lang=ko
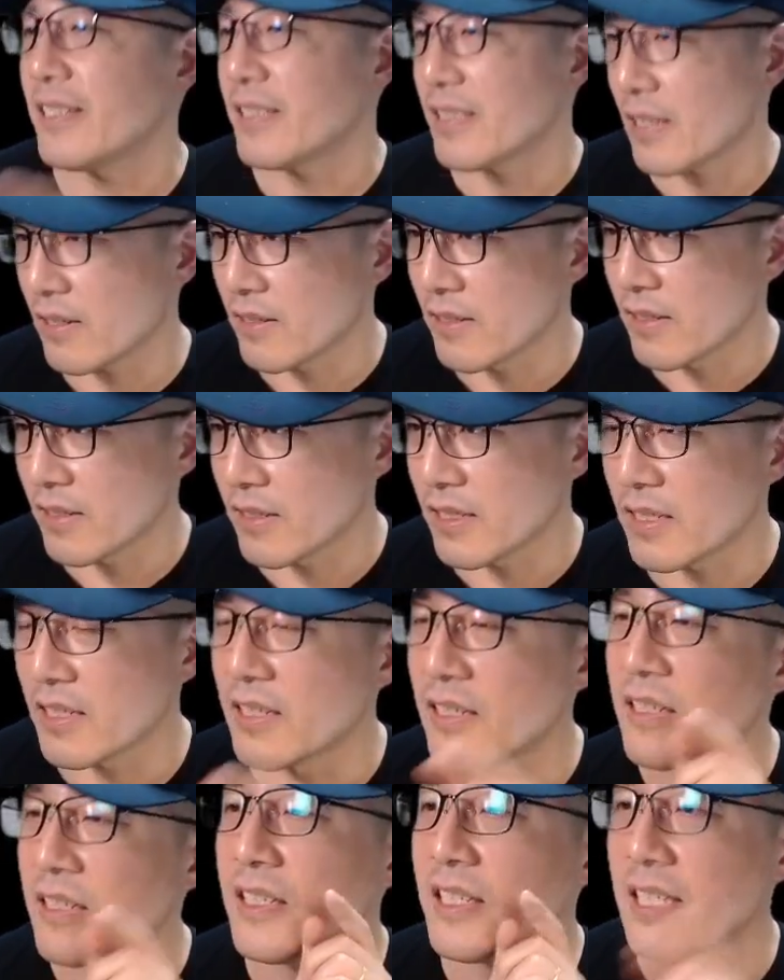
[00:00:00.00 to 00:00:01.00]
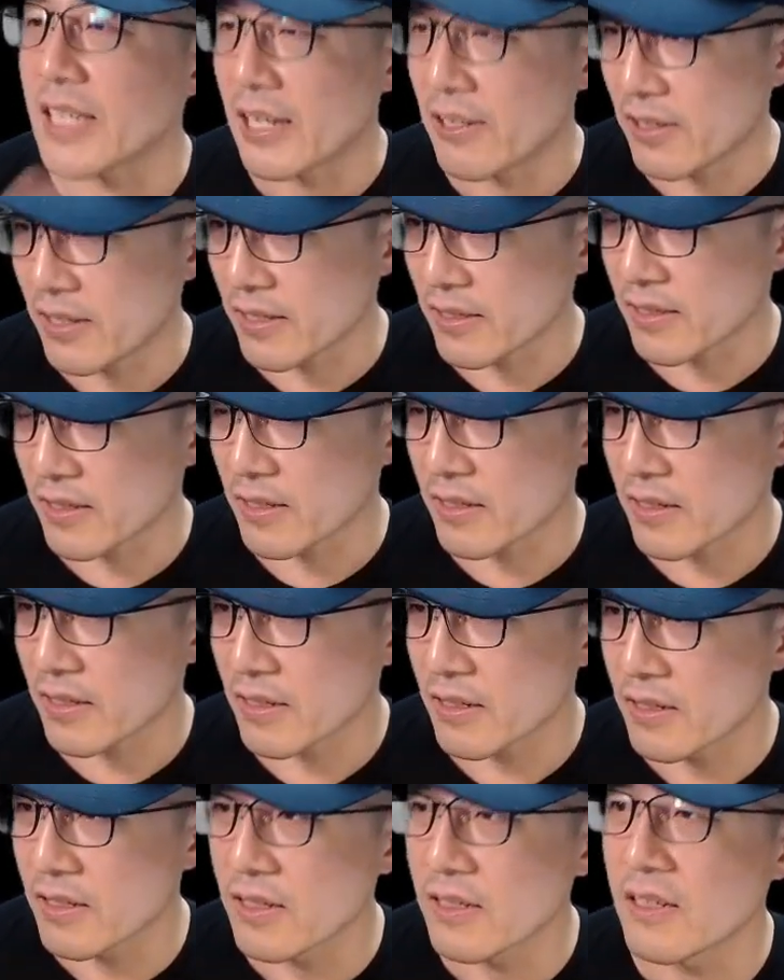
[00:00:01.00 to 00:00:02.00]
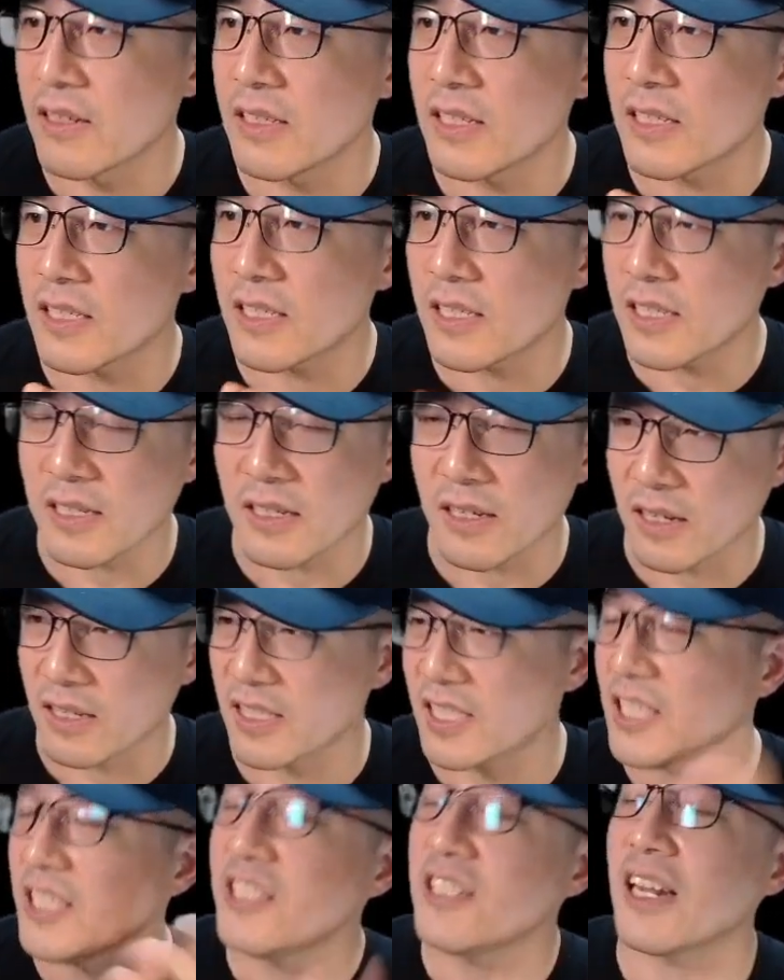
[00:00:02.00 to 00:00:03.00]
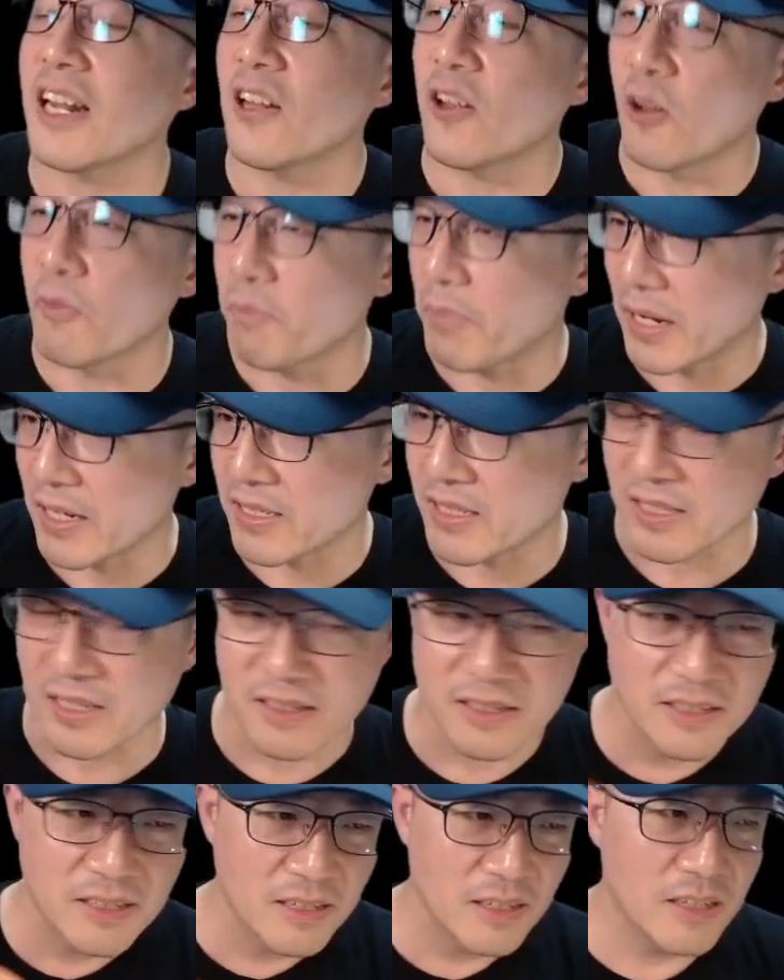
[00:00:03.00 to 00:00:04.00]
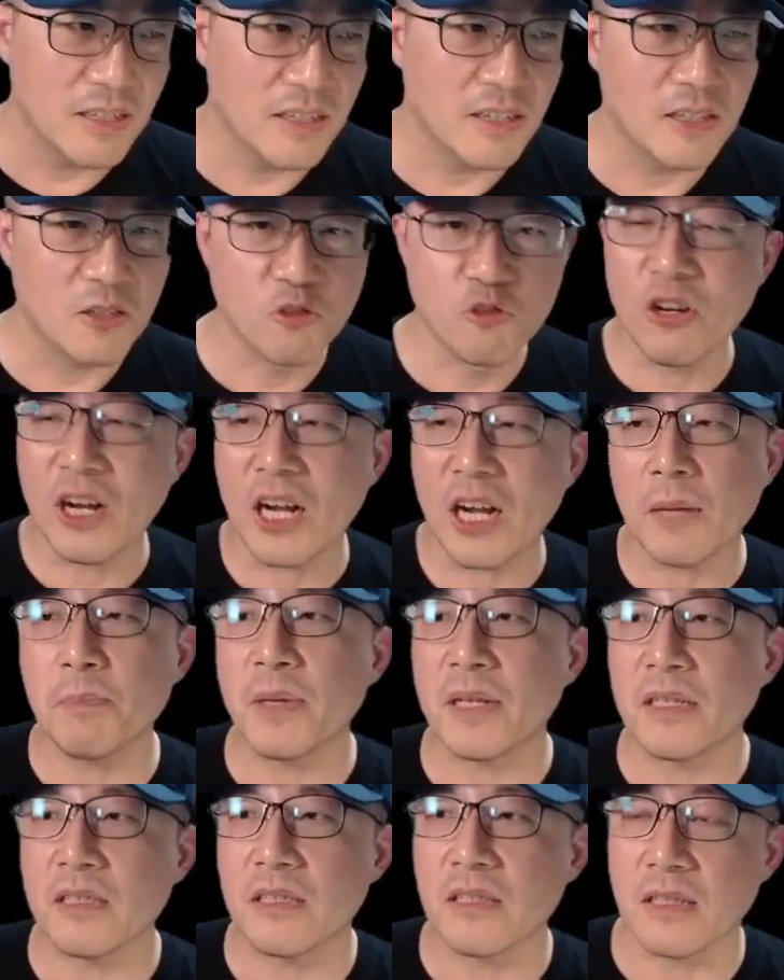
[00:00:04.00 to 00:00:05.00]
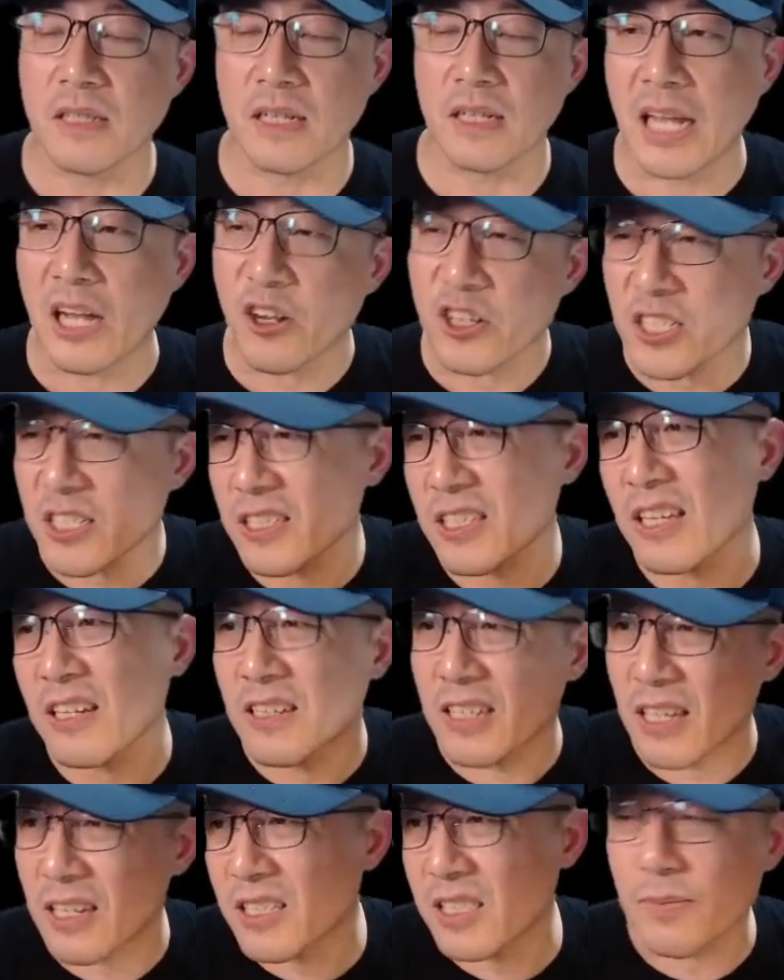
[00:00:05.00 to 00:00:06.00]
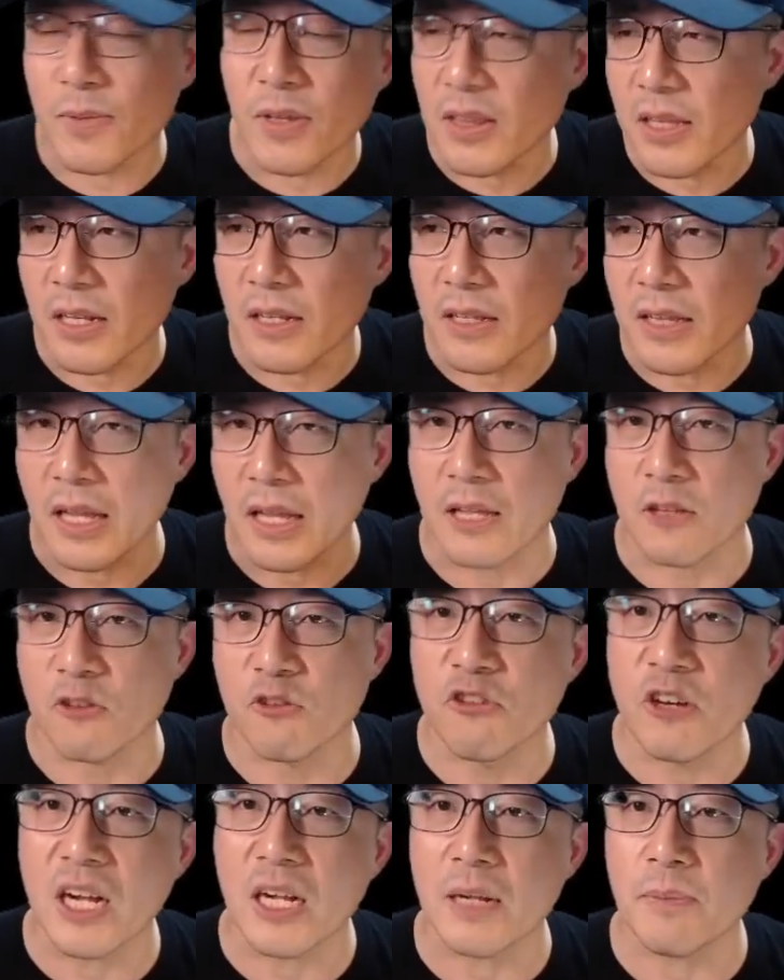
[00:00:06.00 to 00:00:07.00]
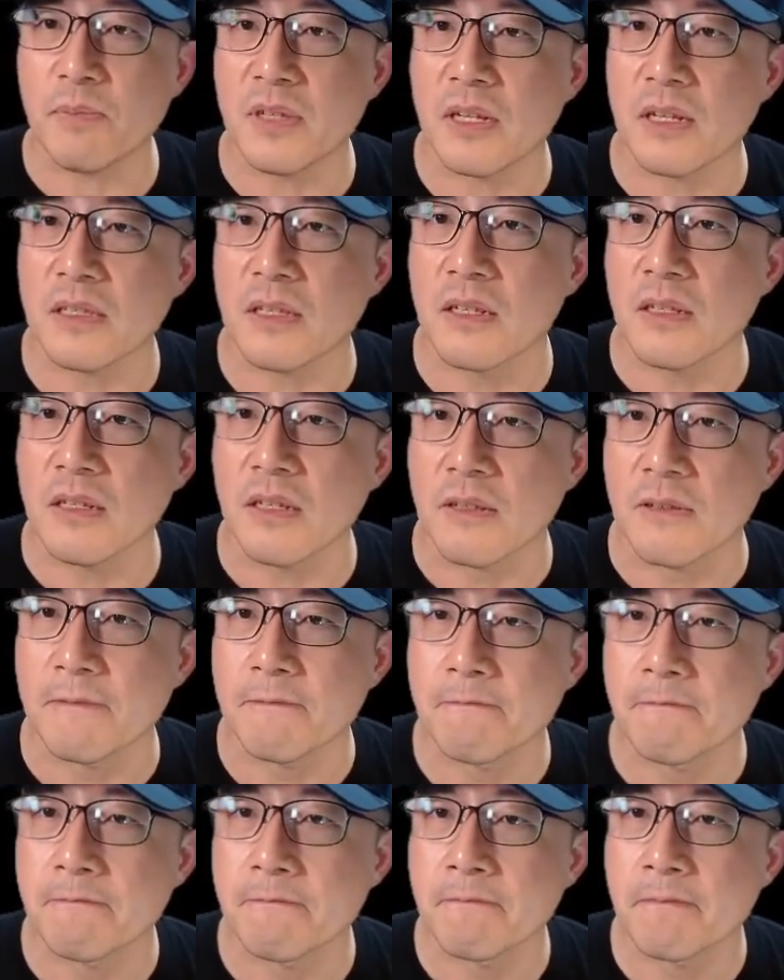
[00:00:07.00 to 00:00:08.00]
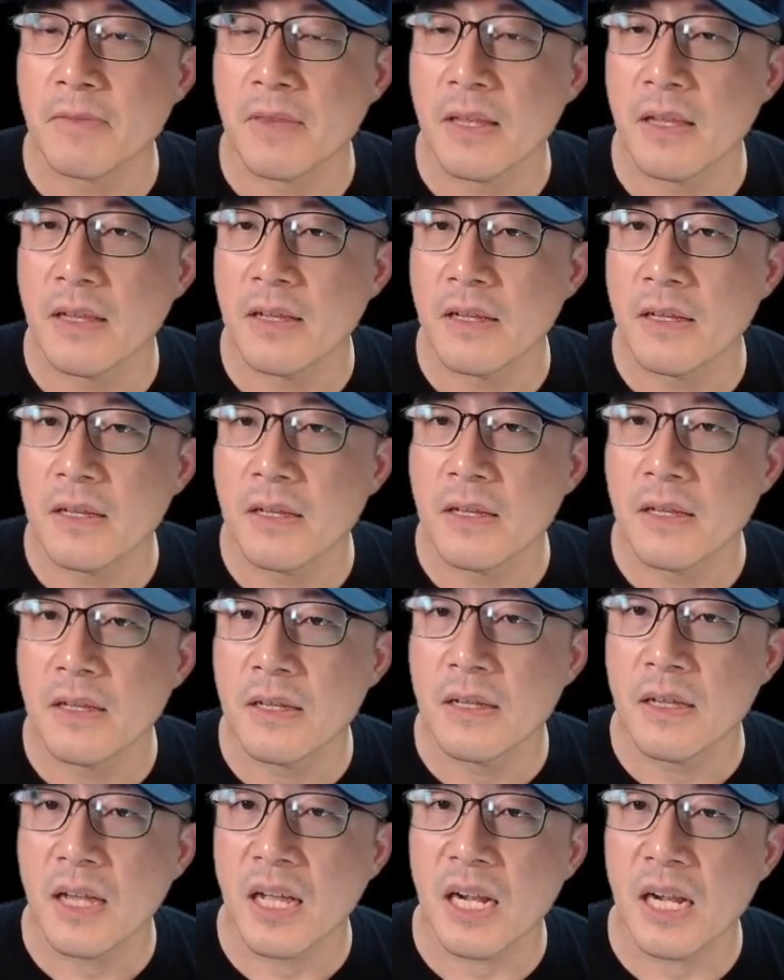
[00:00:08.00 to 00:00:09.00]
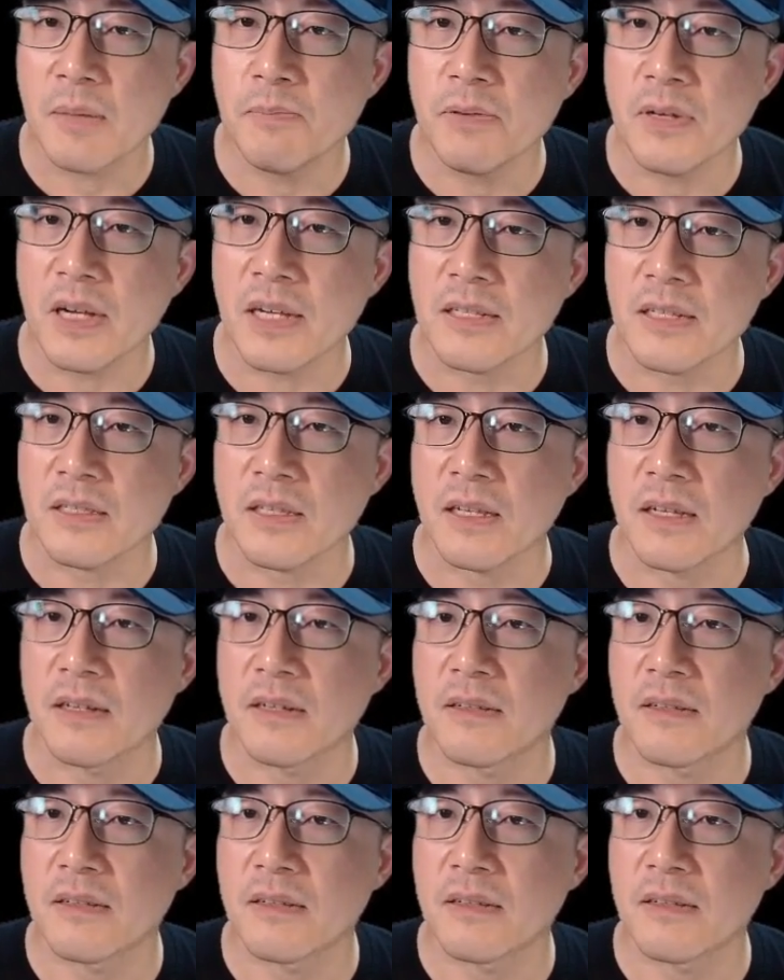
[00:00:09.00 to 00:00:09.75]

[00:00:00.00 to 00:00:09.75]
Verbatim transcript: 아, 은근, 은근히 잘 돼 있어요. 은근히 치, 어, 친절한 언박싱. URP에서 쓸때 내가 쓸 때 그냥 쓰면 되는데 URP에서는 헬프가 있어요.